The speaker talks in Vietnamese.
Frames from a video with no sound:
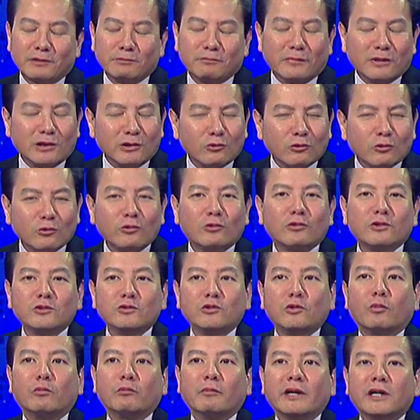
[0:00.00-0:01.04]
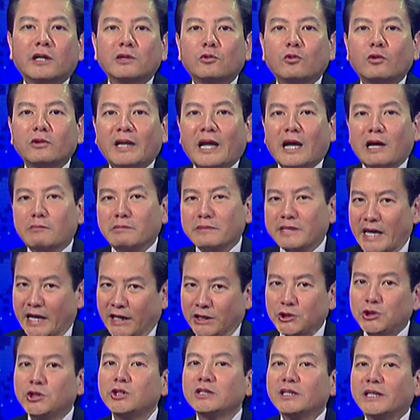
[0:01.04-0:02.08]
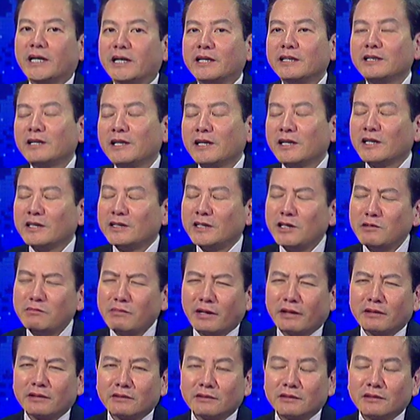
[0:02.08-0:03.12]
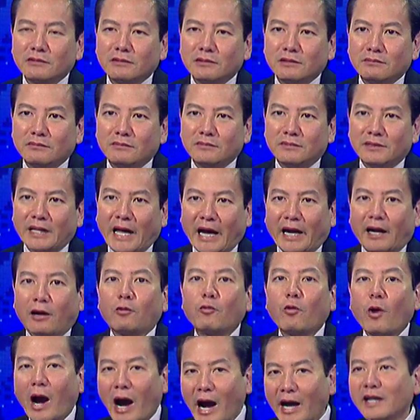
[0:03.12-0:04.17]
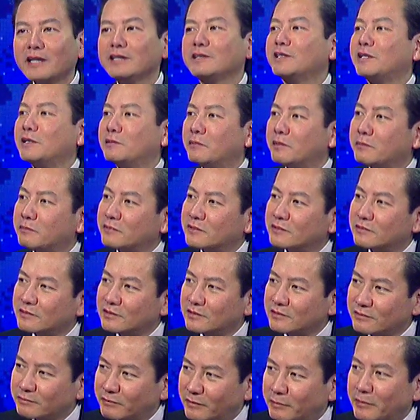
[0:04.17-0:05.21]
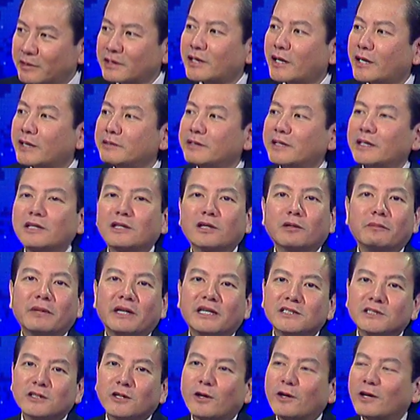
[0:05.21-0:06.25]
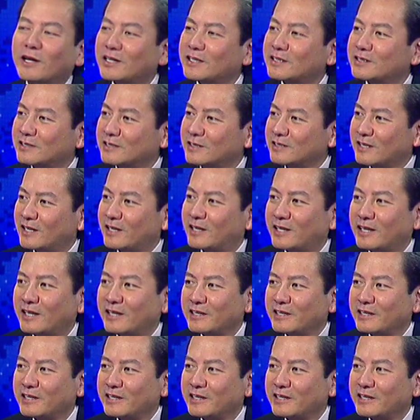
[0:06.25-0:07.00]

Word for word: mình luôn luôn dùng mấy cái thuốc nào nhẹ trước đã nếu mà nặng quá đó thì mình mình mới tới cái clobetasol ha. Yeah. Dạ. Yeah. Dạ. Miễn